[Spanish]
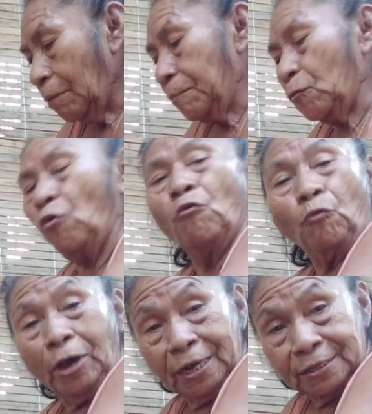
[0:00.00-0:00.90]
Con
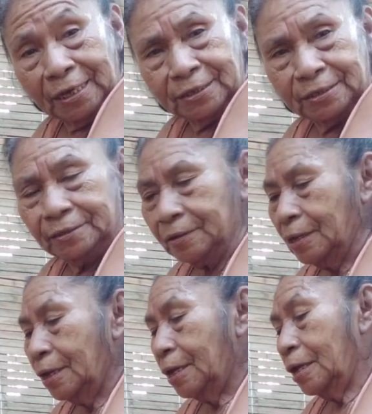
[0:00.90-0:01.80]
fuerzas.
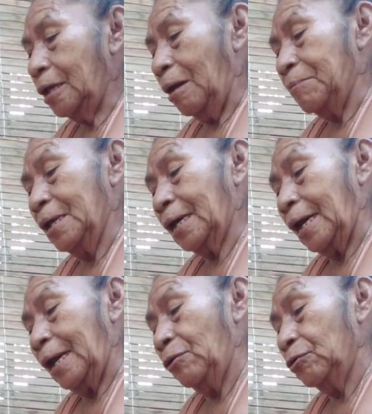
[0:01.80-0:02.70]
Y a mí el
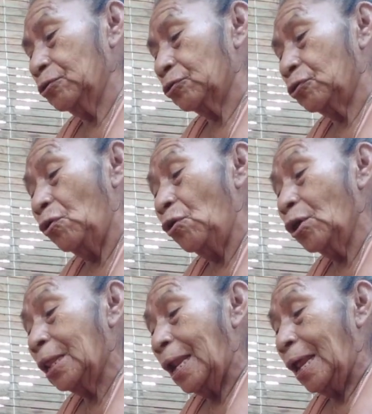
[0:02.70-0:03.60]
carago
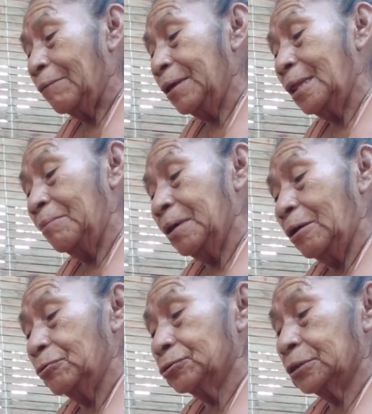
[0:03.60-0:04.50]
toda la vida me ha
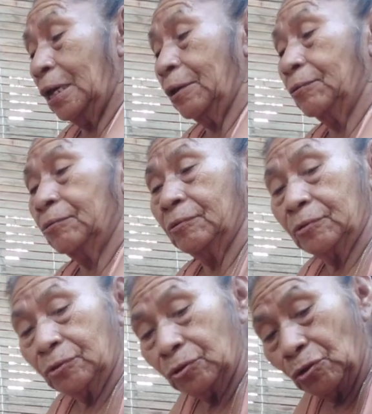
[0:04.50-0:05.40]
gustado.
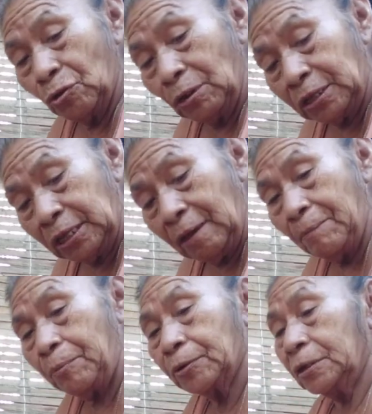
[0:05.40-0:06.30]
Todo el
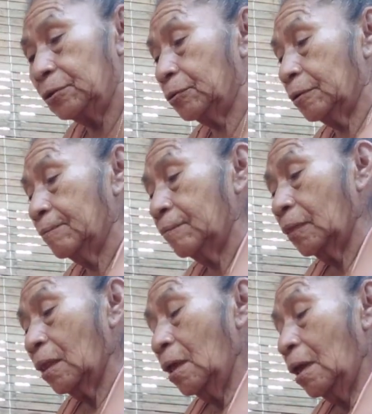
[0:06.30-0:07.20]
tiempo, señor.
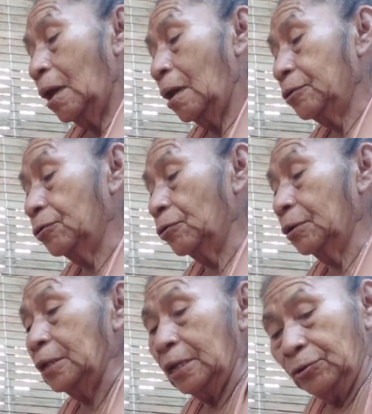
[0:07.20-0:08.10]
Yo no he
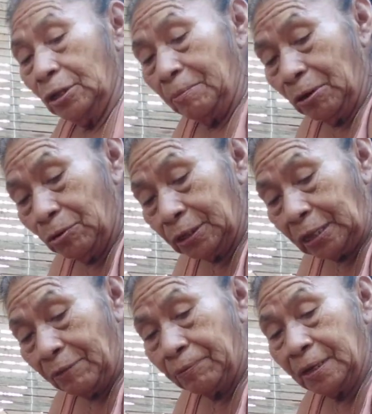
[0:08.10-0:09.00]
tenido de menos
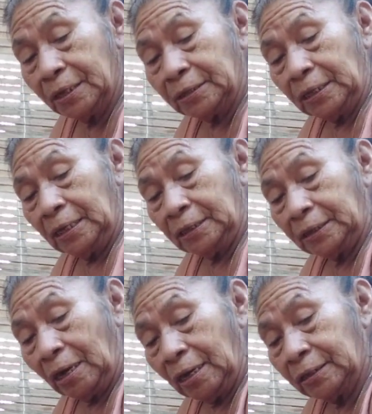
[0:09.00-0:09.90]
esta, este,
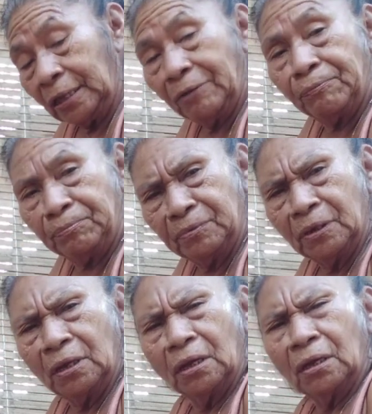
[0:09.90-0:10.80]
esta, este,
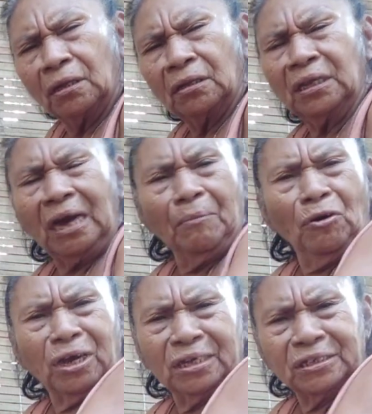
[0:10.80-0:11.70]
digamos
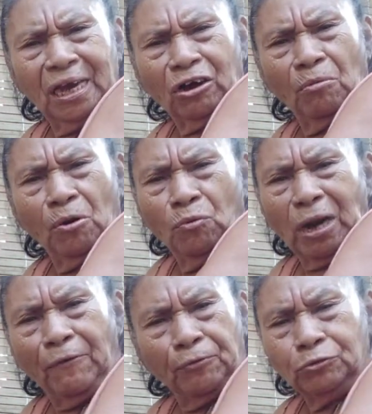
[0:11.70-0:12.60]
que sea como
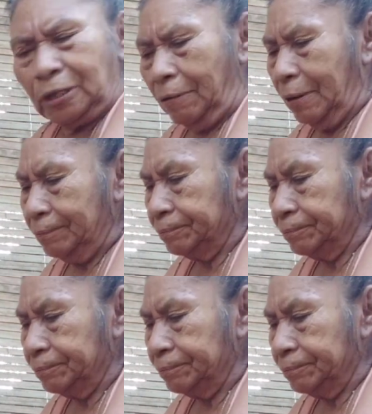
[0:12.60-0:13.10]
una fruta, va.